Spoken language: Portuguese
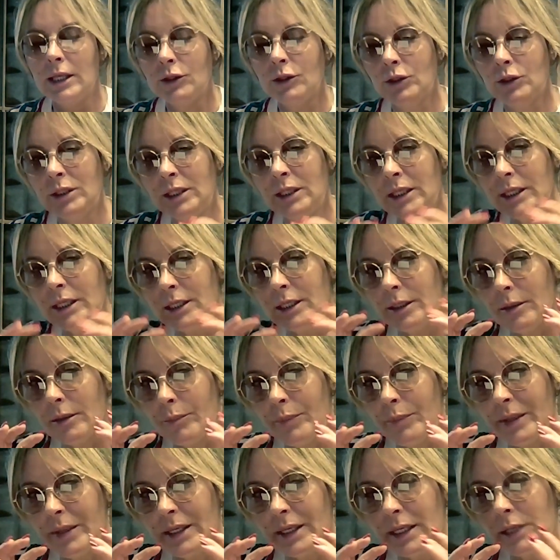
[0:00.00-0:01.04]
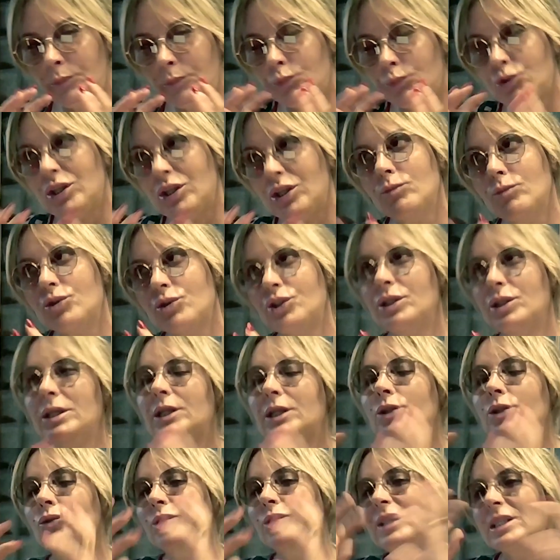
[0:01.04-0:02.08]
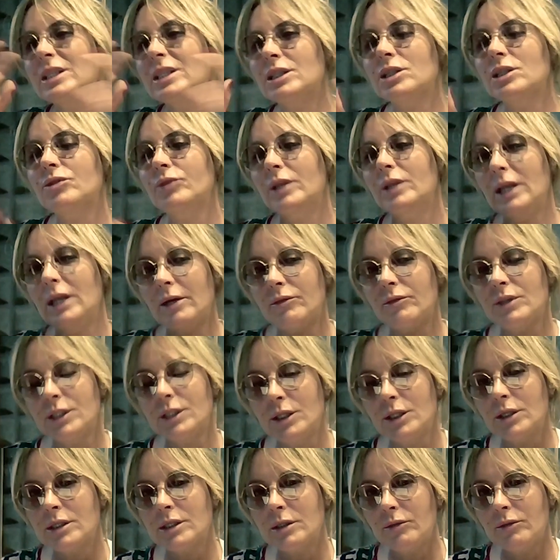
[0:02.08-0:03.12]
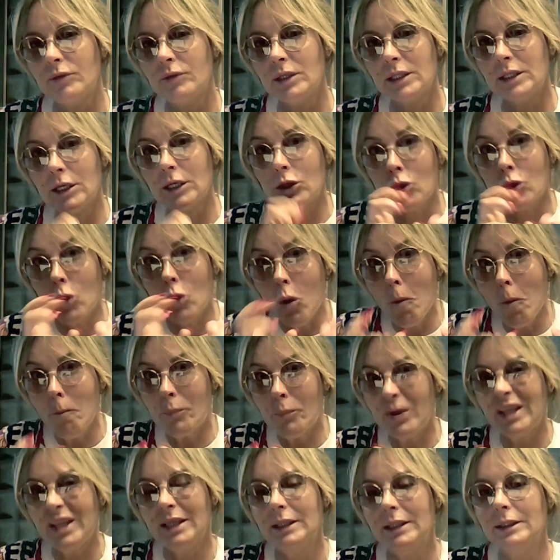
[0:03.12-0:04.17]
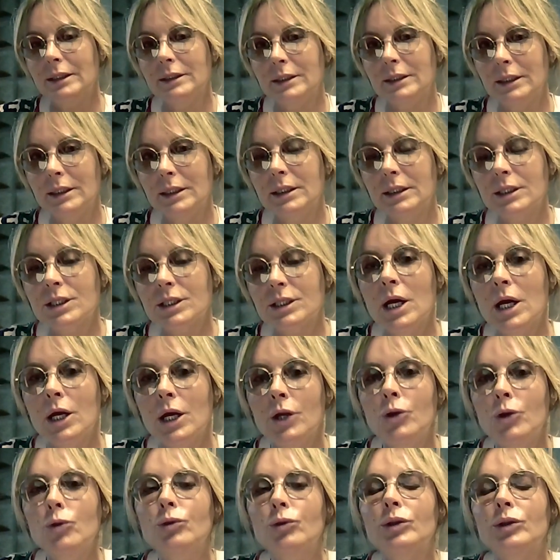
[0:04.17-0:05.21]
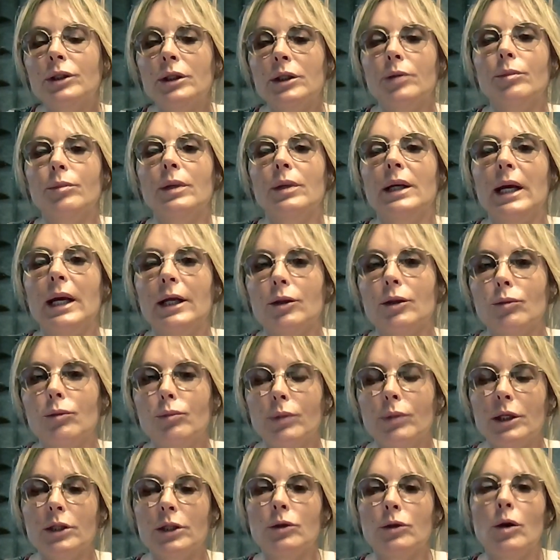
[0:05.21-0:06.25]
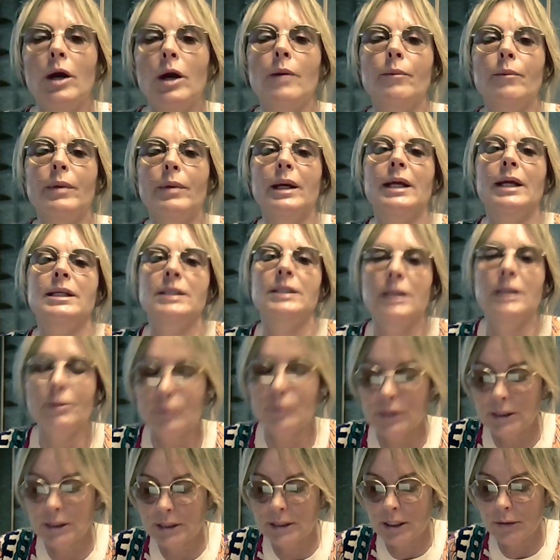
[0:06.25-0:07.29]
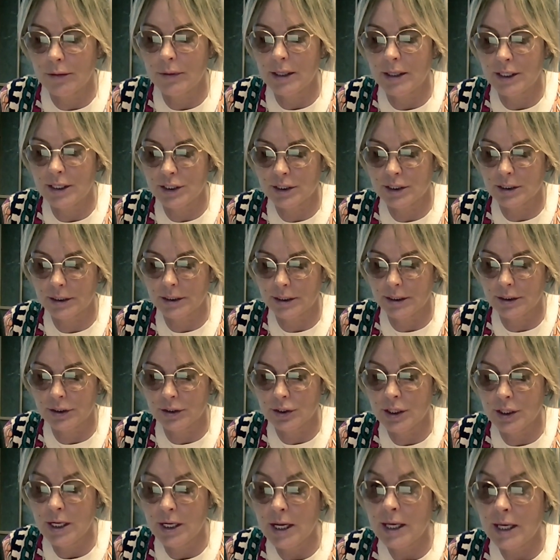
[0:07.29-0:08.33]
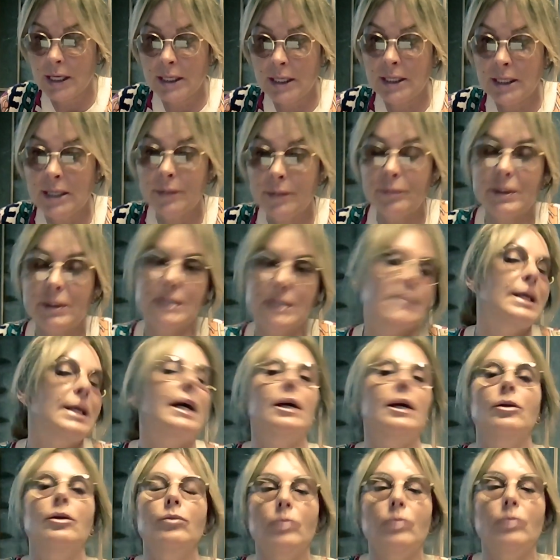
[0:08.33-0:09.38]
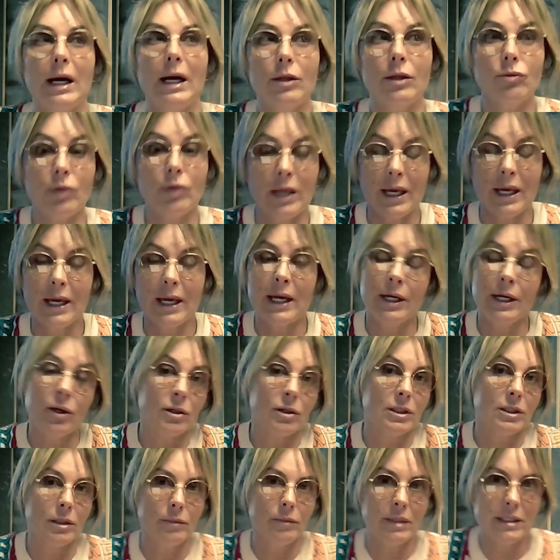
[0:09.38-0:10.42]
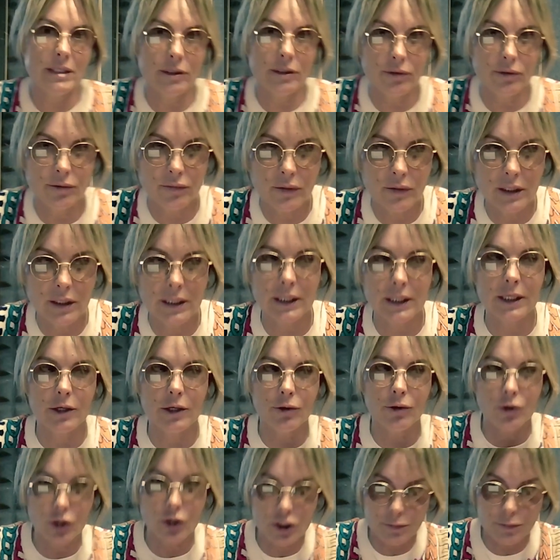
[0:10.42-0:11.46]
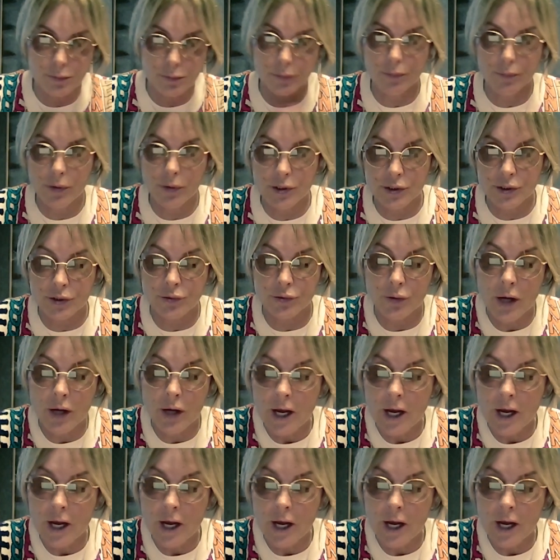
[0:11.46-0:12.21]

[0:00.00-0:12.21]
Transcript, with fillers: ter, para que possamos ter todas as variáveis da nossa vida compreendidas num determinado momento para sermos até excelentes e abraçar um bocado que é a nossa missão de vida, que é o nosso propósito,